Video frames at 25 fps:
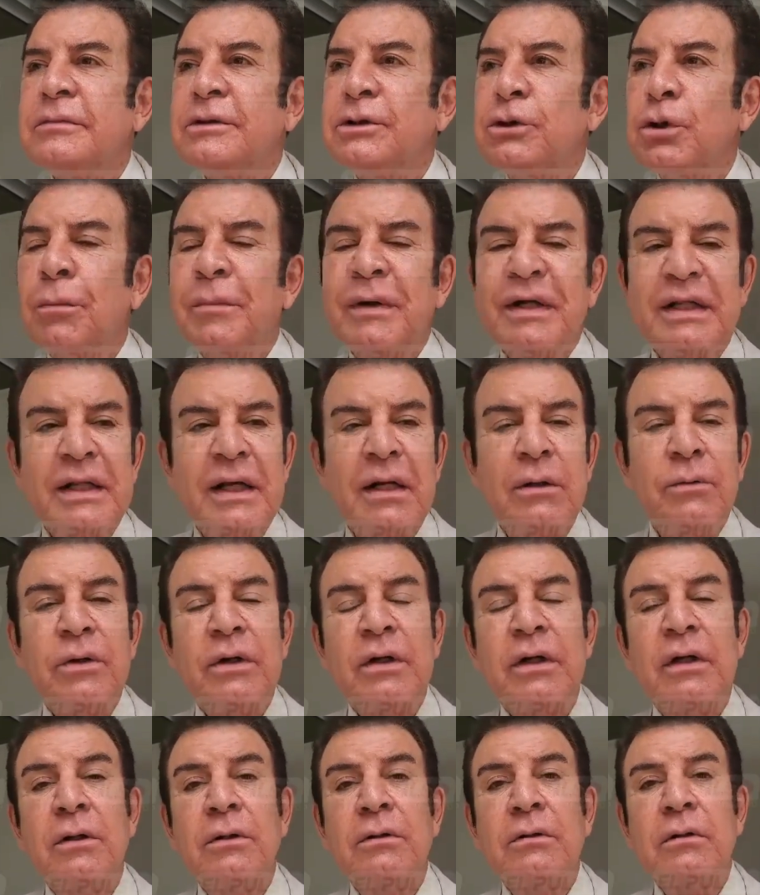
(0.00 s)
Yo mandé a Luis
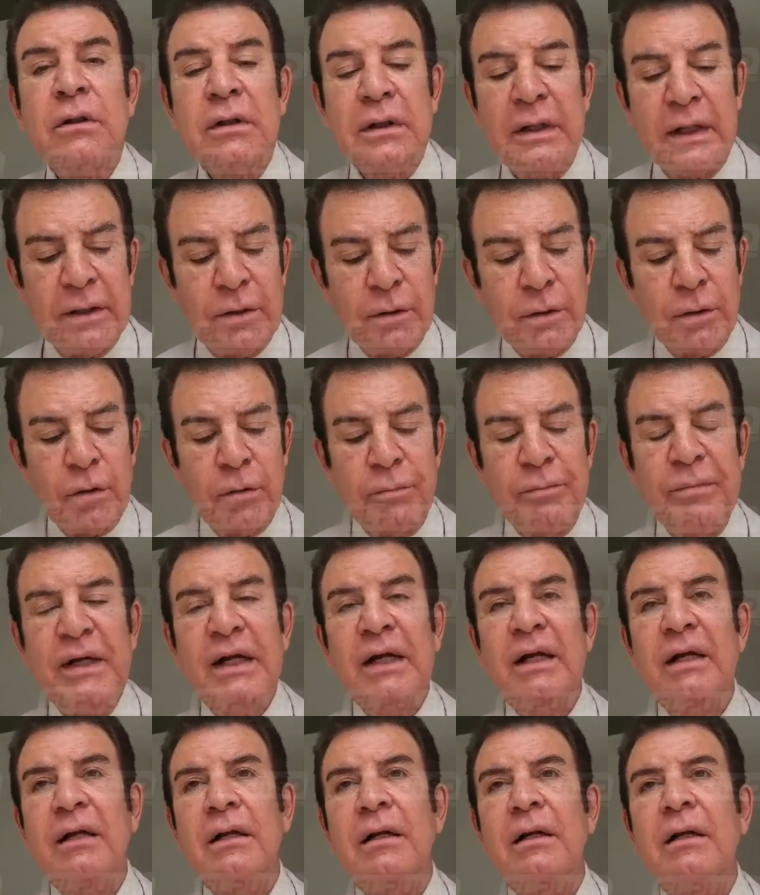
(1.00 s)
Redondo en el año
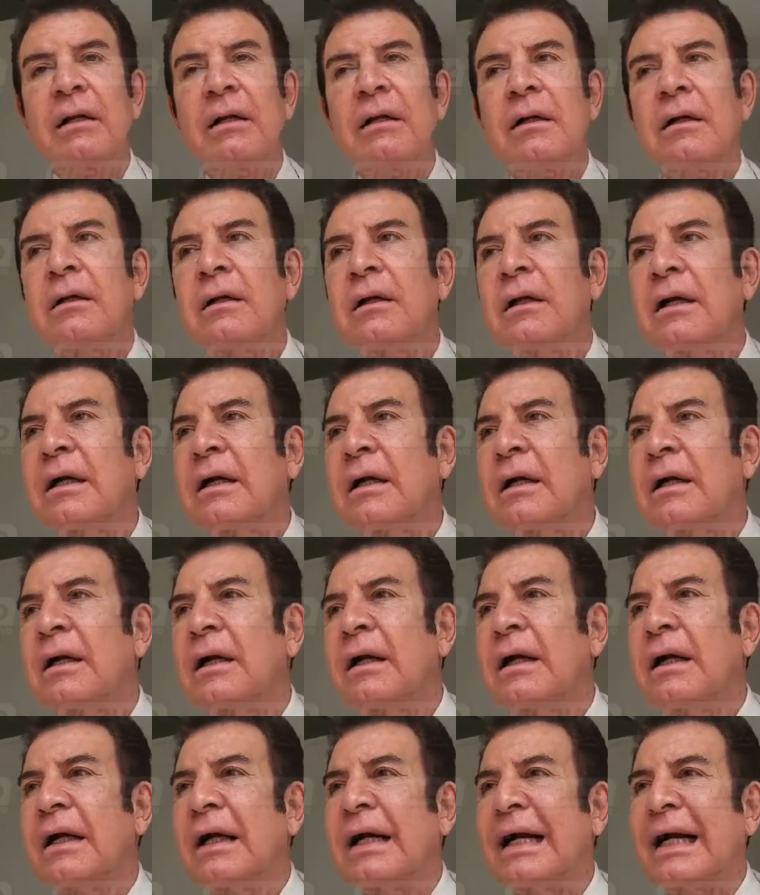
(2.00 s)

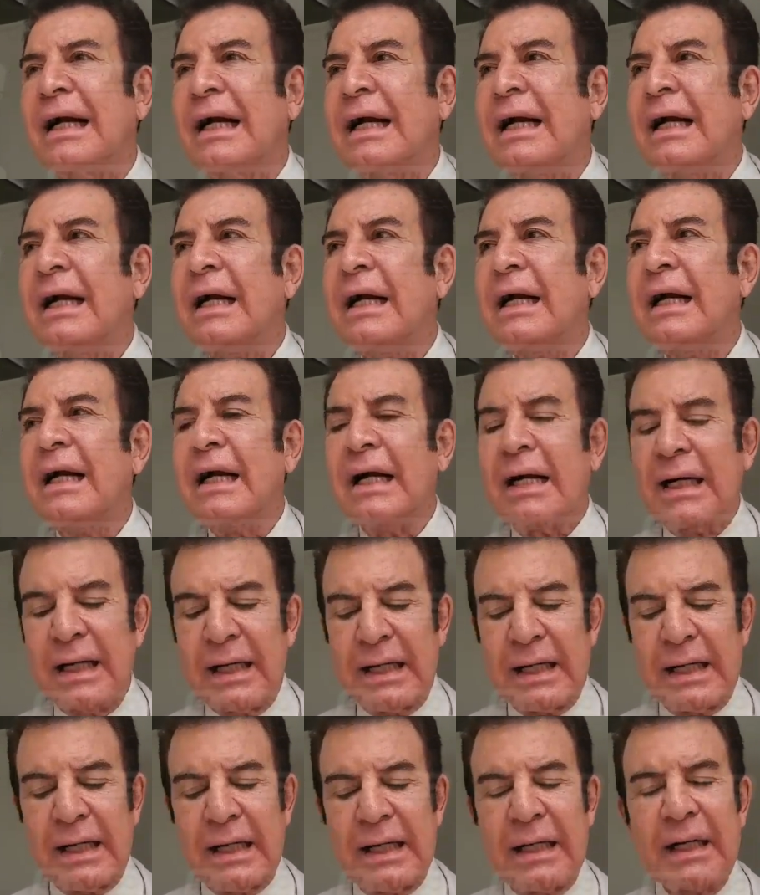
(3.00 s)

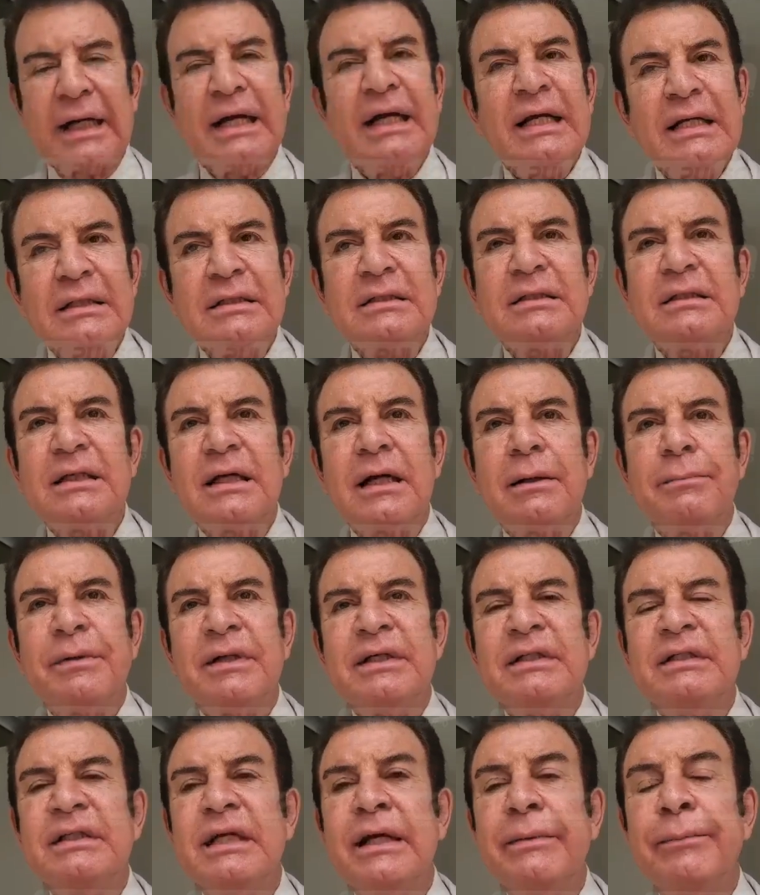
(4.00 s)
2015 a
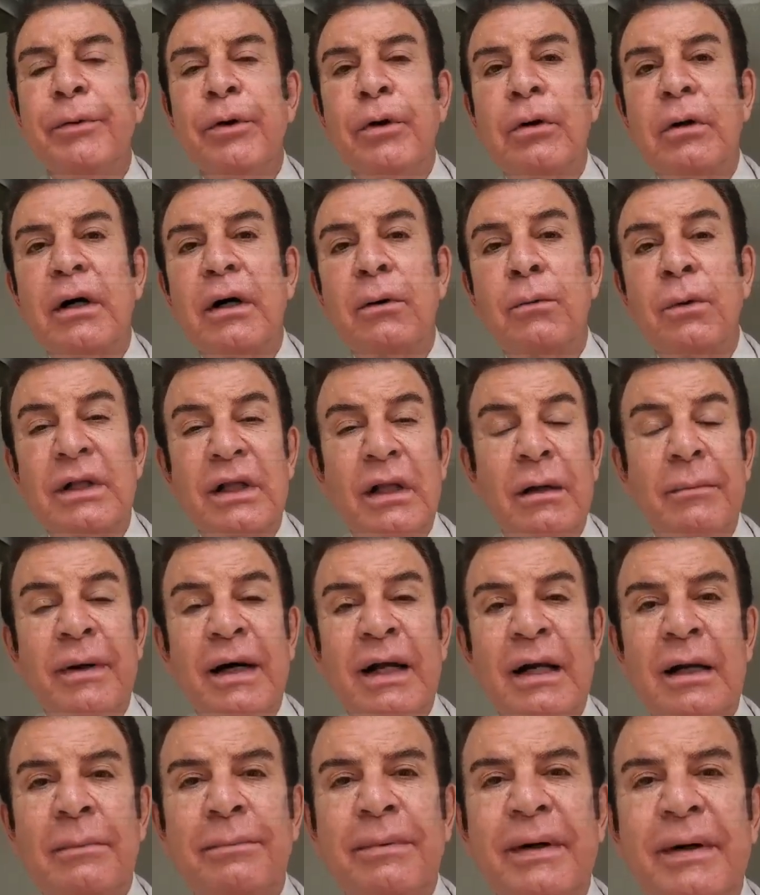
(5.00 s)
principio a
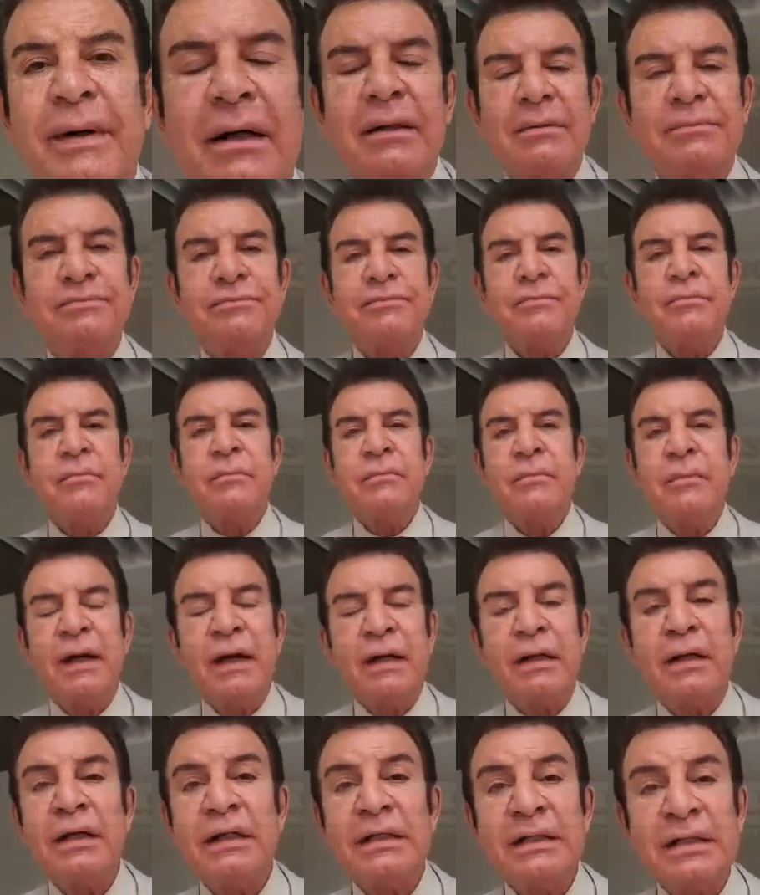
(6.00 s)
Guatemala para
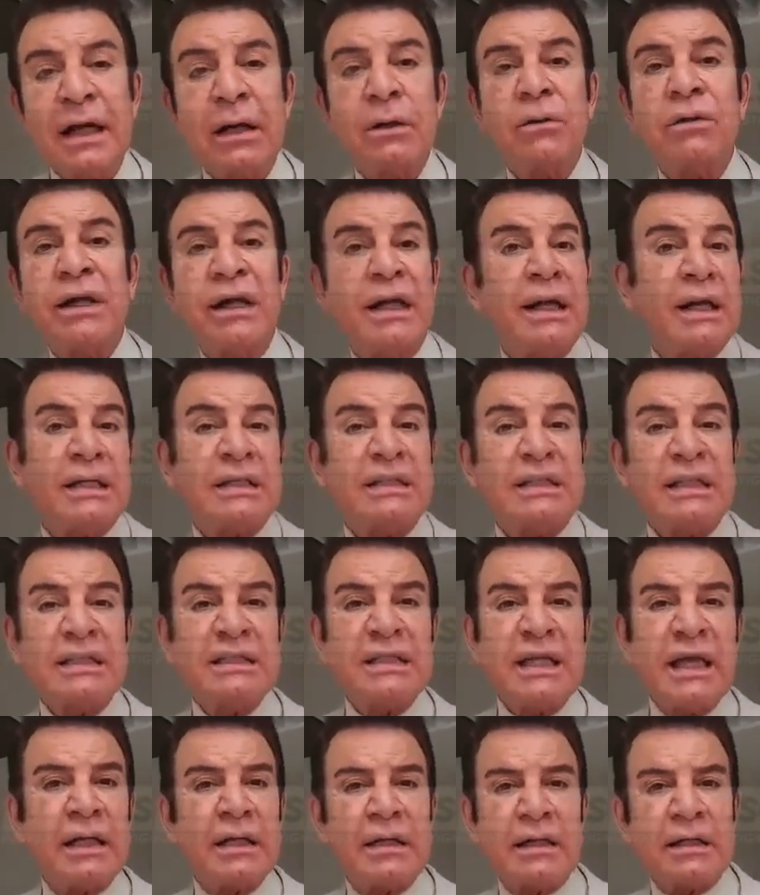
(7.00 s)
analizar lo que era la
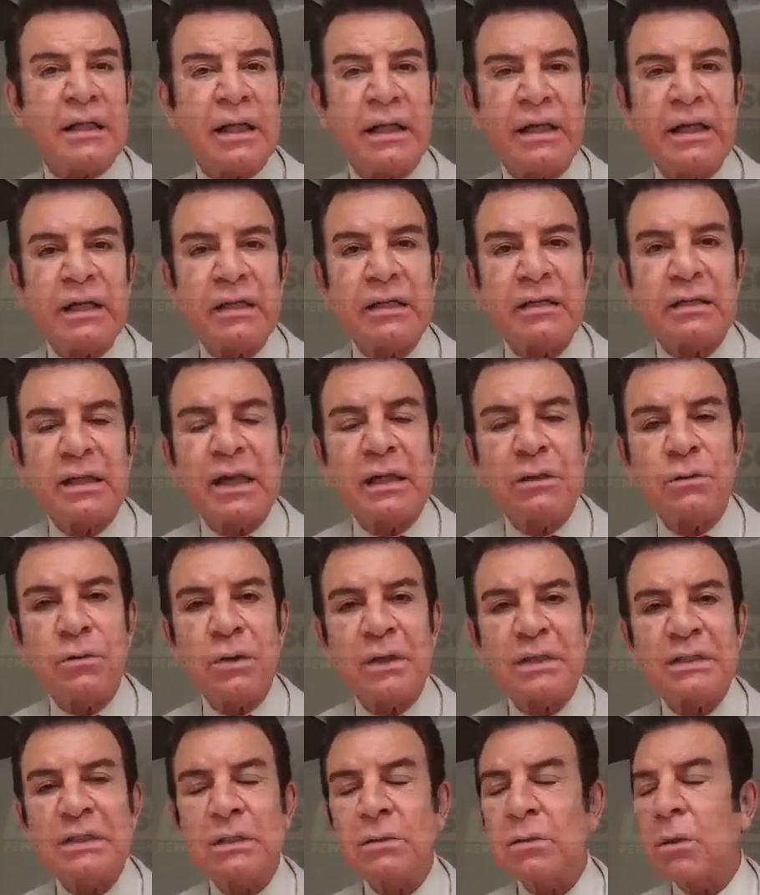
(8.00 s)
CICI, que tenía tanto
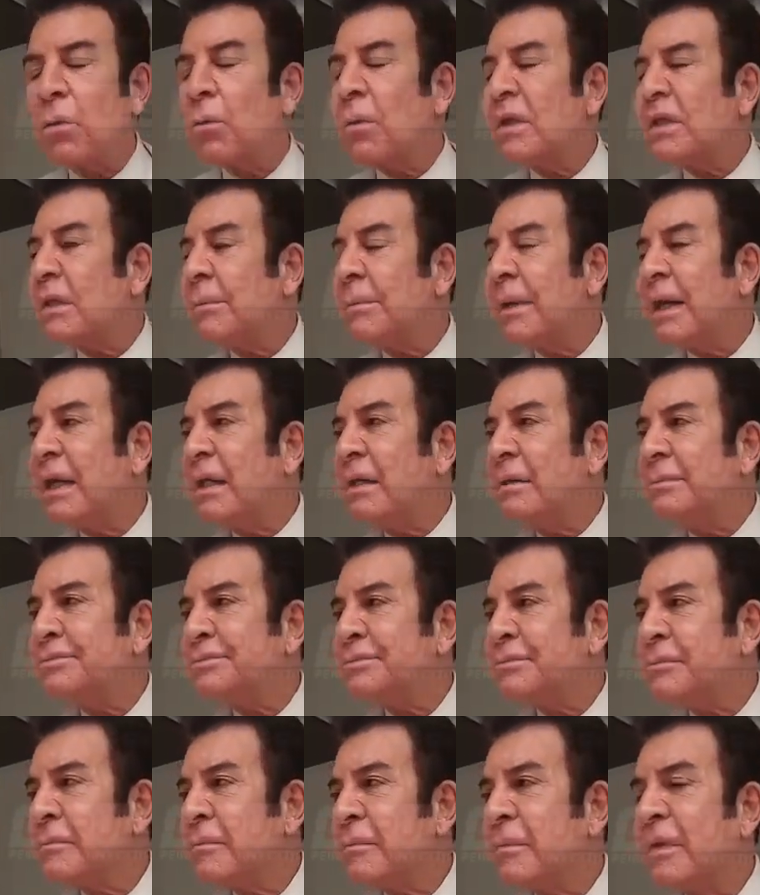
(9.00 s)
éxito en Guatemala,
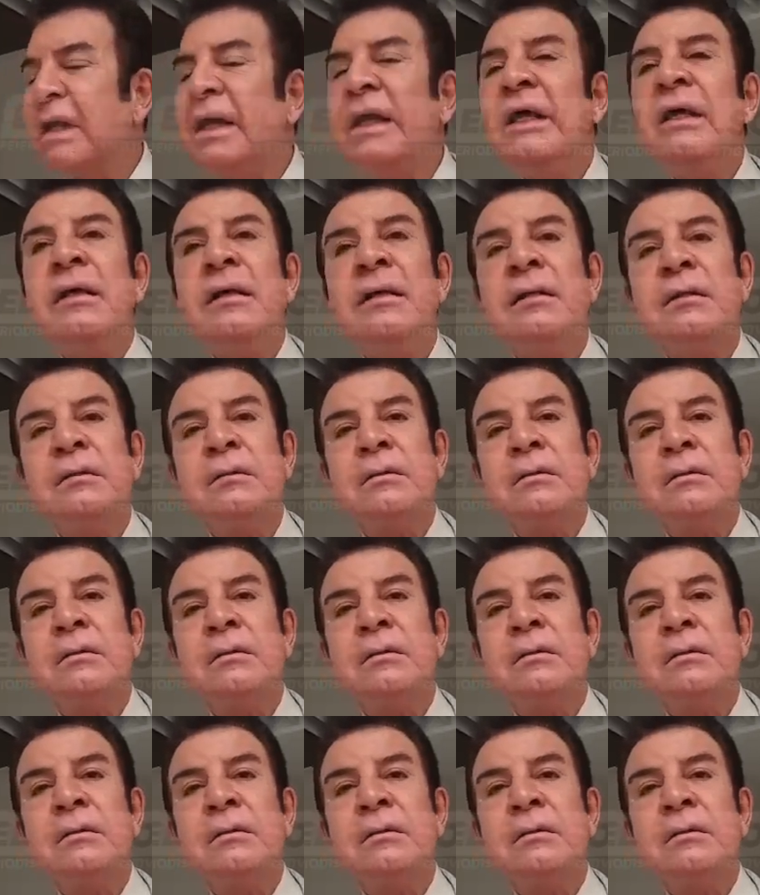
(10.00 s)
y